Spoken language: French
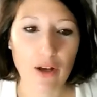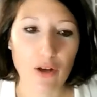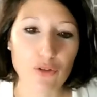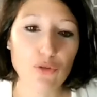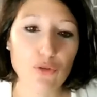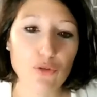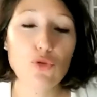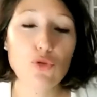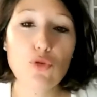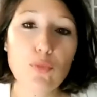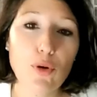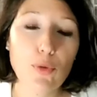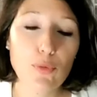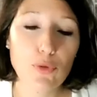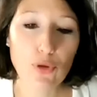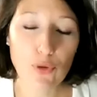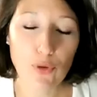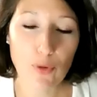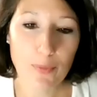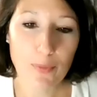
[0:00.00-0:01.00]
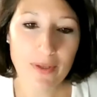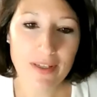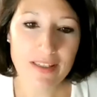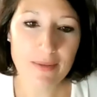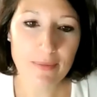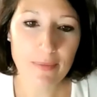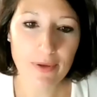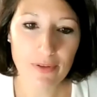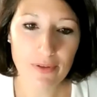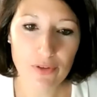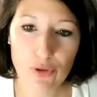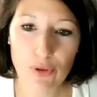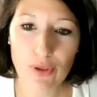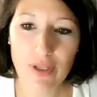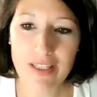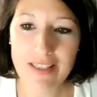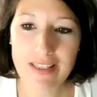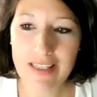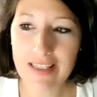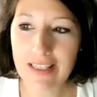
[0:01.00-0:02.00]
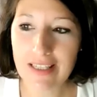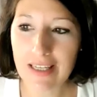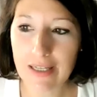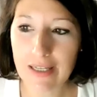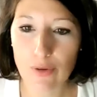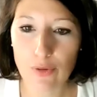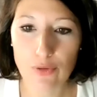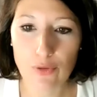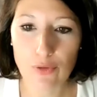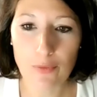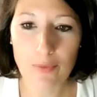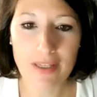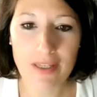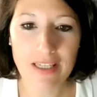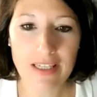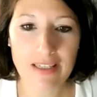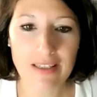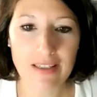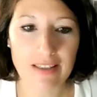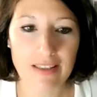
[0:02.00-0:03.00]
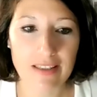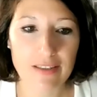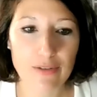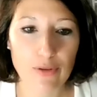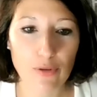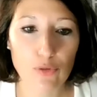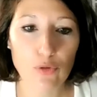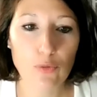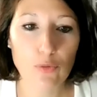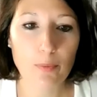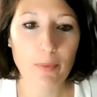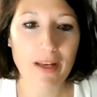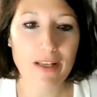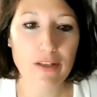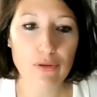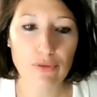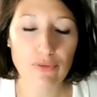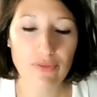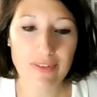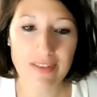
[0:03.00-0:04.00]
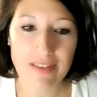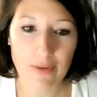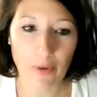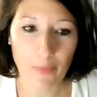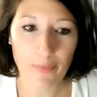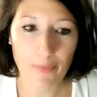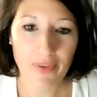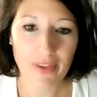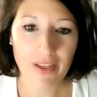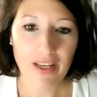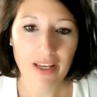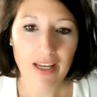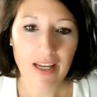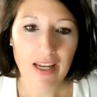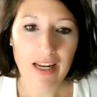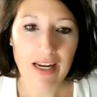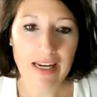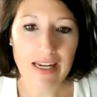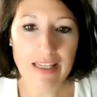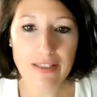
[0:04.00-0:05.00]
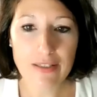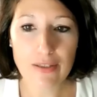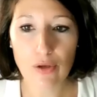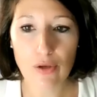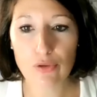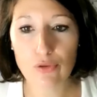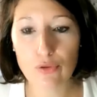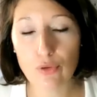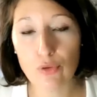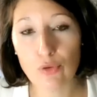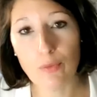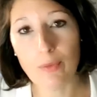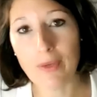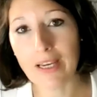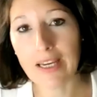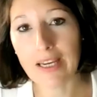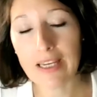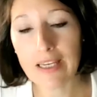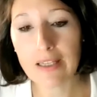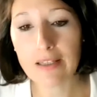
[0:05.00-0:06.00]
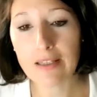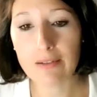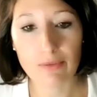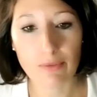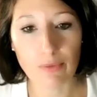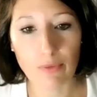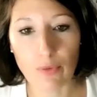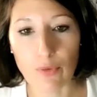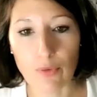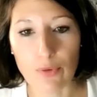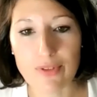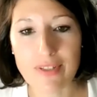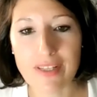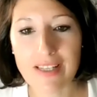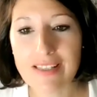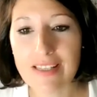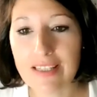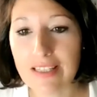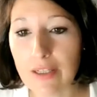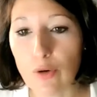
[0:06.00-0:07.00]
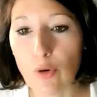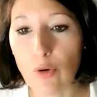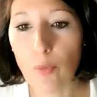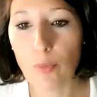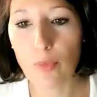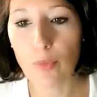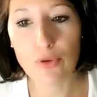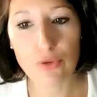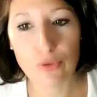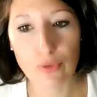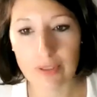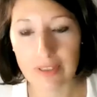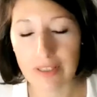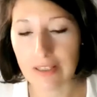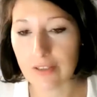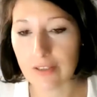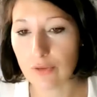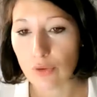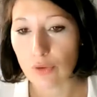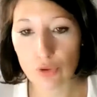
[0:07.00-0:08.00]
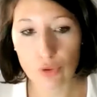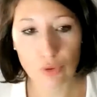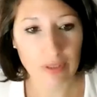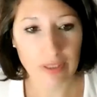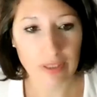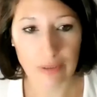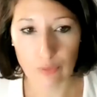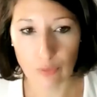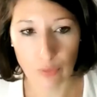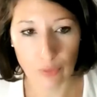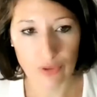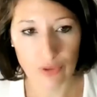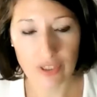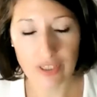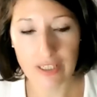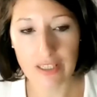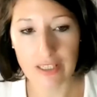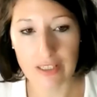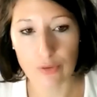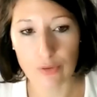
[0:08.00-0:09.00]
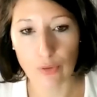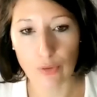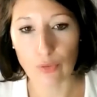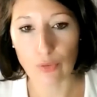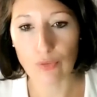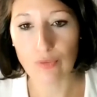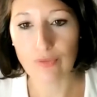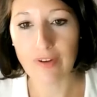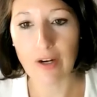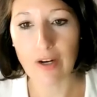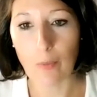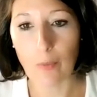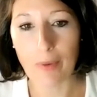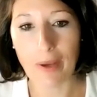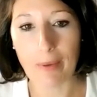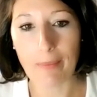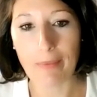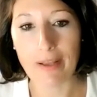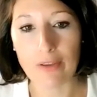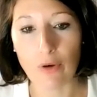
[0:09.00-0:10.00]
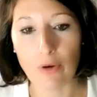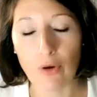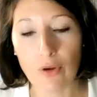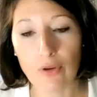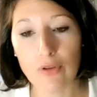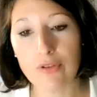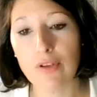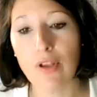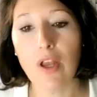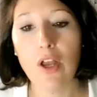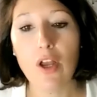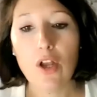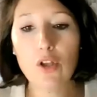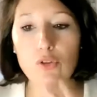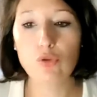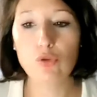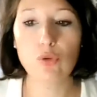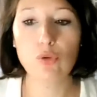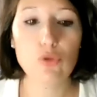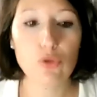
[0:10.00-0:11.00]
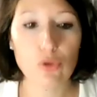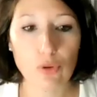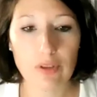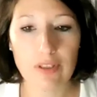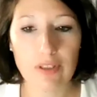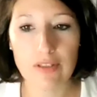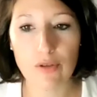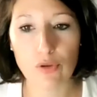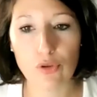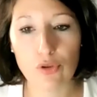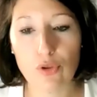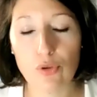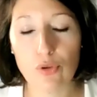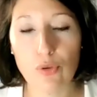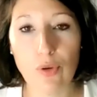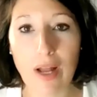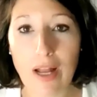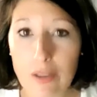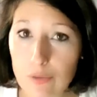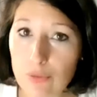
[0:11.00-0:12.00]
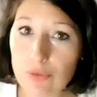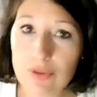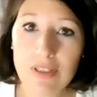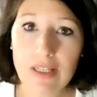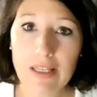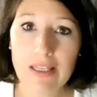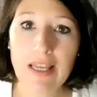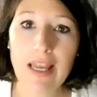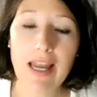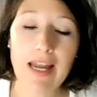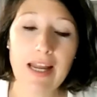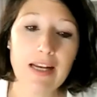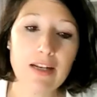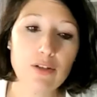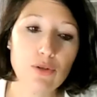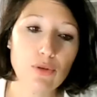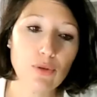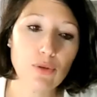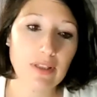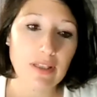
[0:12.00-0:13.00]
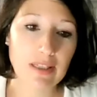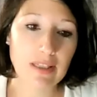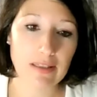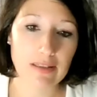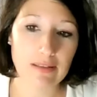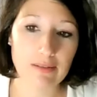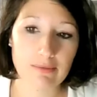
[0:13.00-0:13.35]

Alors, ce double tropisme juridique et économique n'est sans doute pas suffisant. L'essence du numérique, on le sait, c'est qu'il repose sur des enjeux technologiques qui se renouvellent en permanence, donc sur des enjeux industriels, sur des